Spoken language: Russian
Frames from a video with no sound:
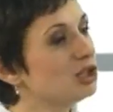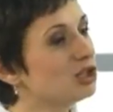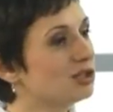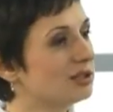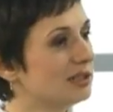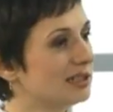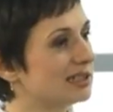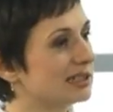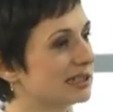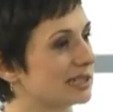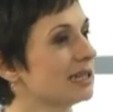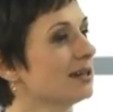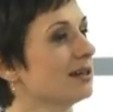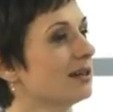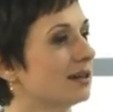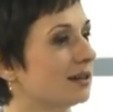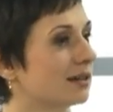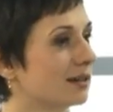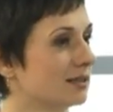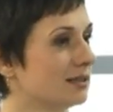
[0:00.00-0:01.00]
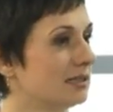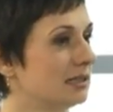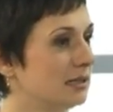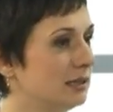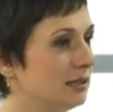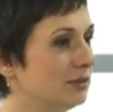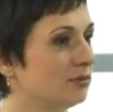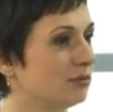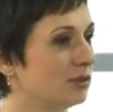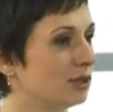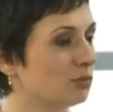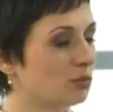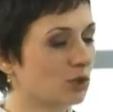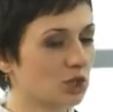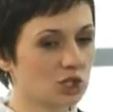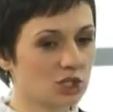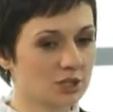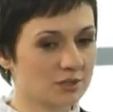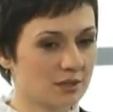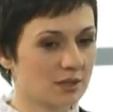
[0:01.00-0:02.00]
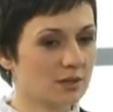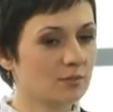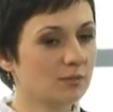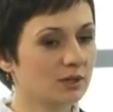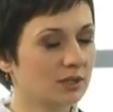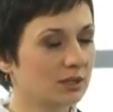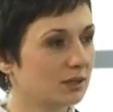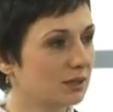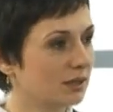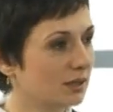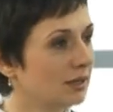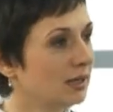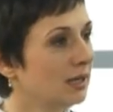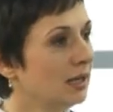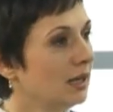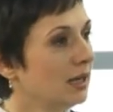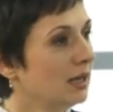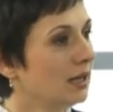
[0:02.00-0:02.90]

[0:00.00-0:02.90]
же леса красивые, масштабные, да,